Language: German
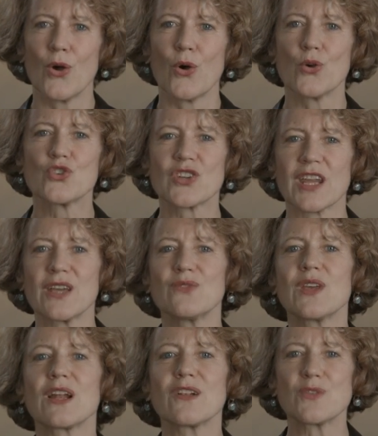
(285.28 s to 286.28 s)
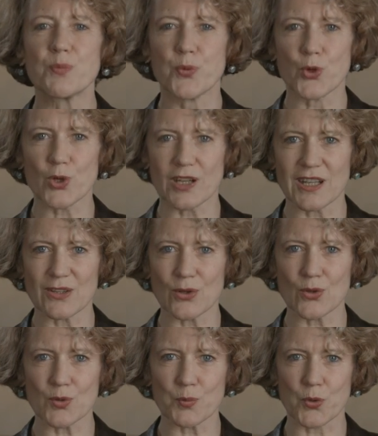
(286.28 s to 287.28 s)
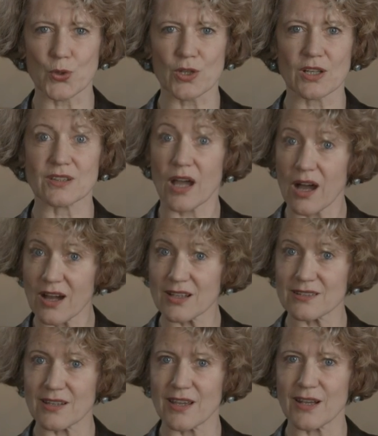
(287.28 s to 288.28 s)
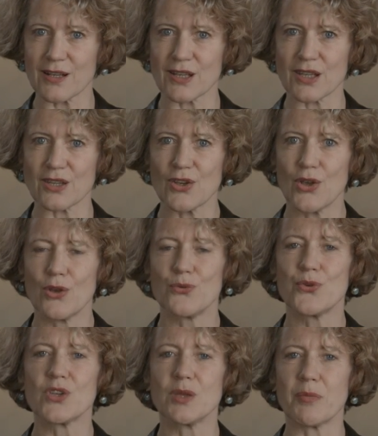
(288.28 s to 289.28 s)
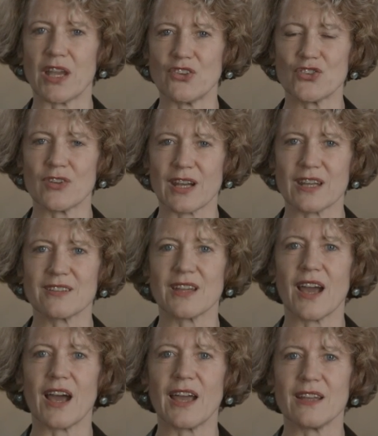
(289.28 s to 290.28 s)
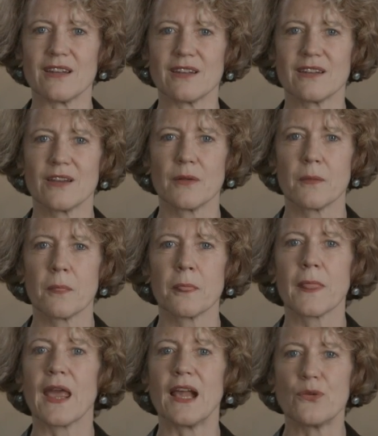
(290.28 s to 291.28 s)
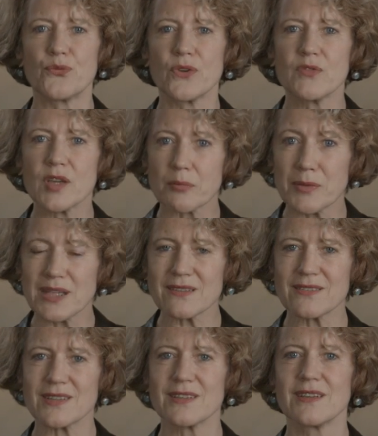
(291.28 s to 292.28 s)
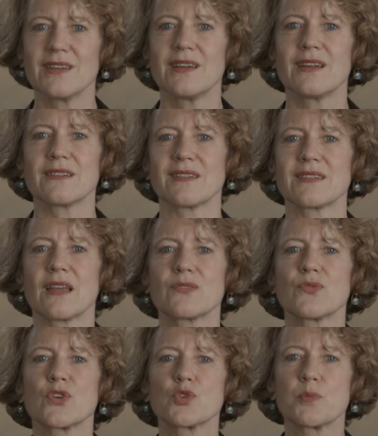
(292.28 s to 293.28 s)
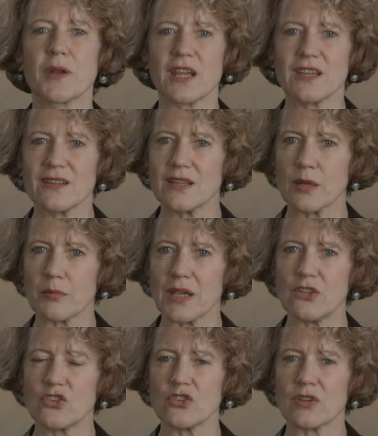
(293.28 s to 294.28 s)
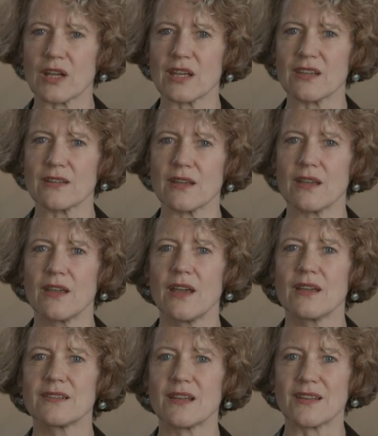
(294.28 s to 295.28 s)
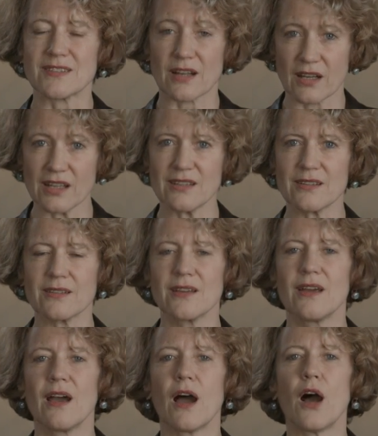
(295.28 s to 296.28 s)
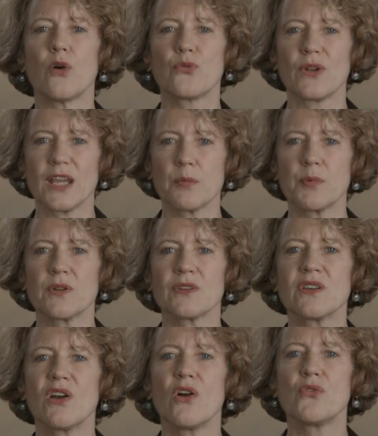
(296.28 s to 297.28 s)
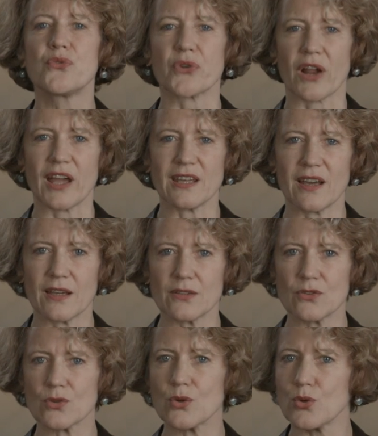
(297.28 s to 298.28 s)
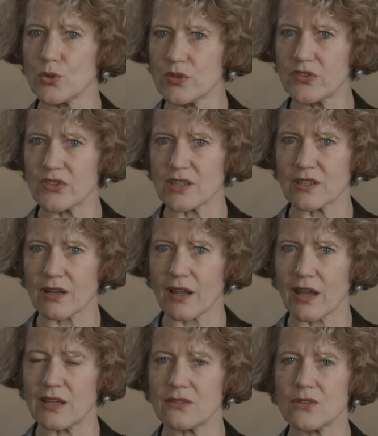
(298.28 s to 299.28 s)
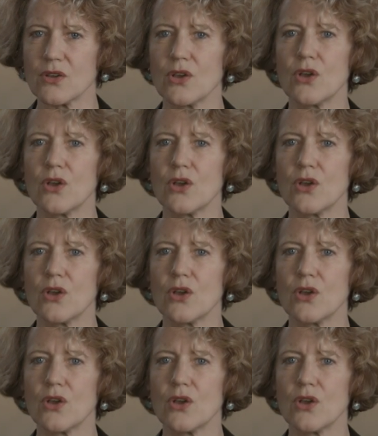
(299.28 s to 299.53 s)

und stehen wir als Bürgerinnen und Bürger tagtäglich für die Menschenrechte ein. Helfen wir mit, dass das Versprechen der Menschenrechte, das Recht auf Leben, Freiheit und Sicherheit